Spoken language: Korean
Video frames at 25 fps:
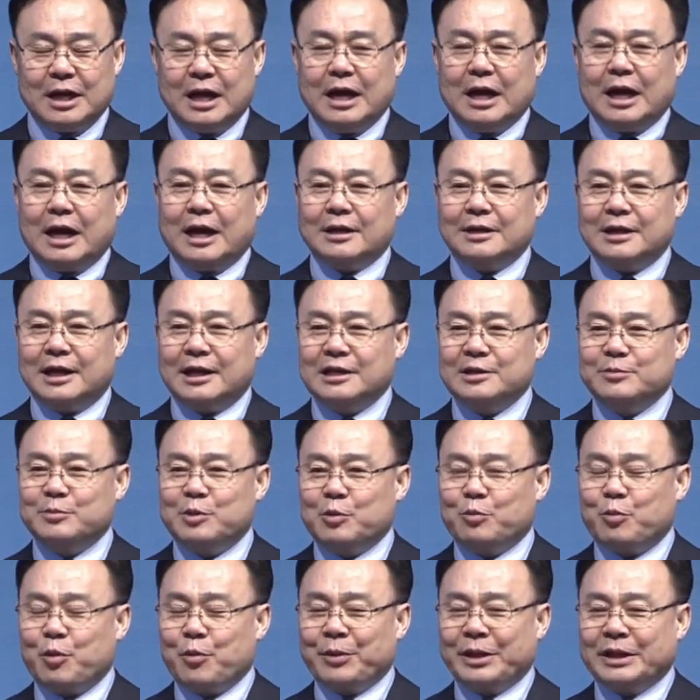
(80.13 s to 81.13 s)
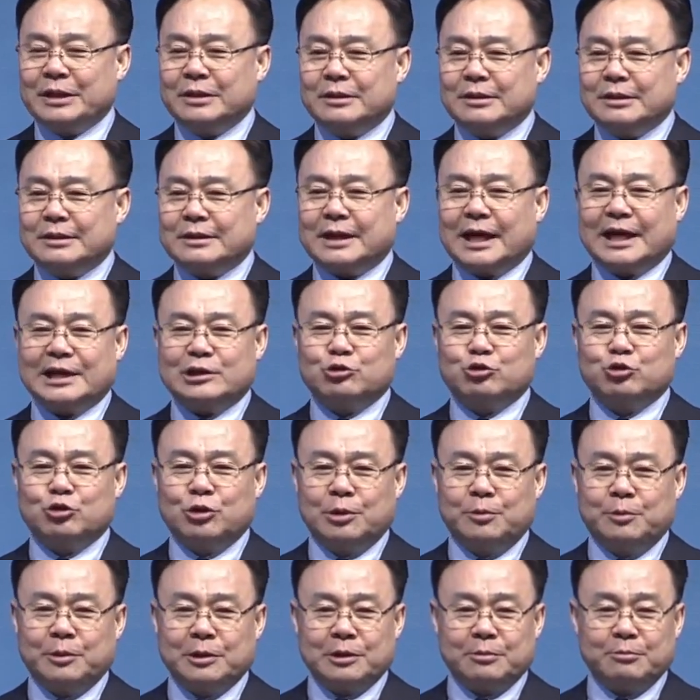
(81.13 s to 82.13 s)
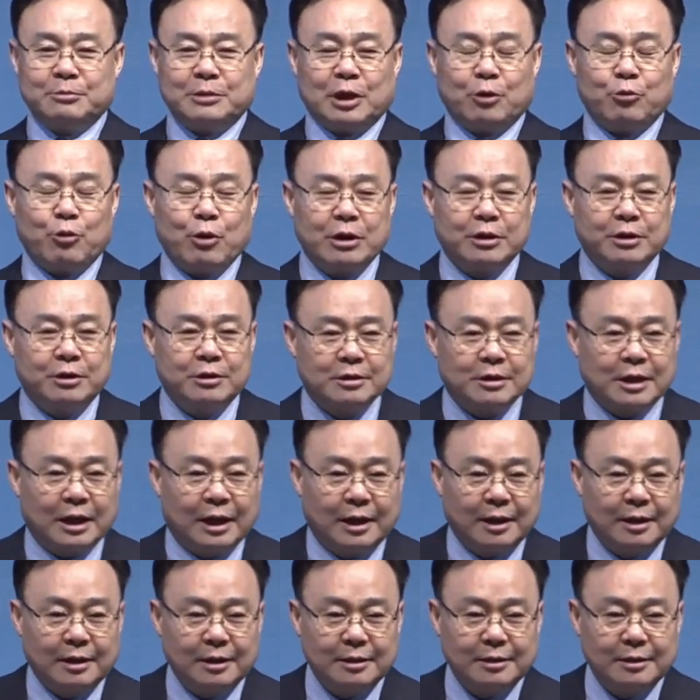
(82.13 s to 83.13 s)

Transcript: 하나님을 보면 다 죽어버립니다. 왜 그럴까?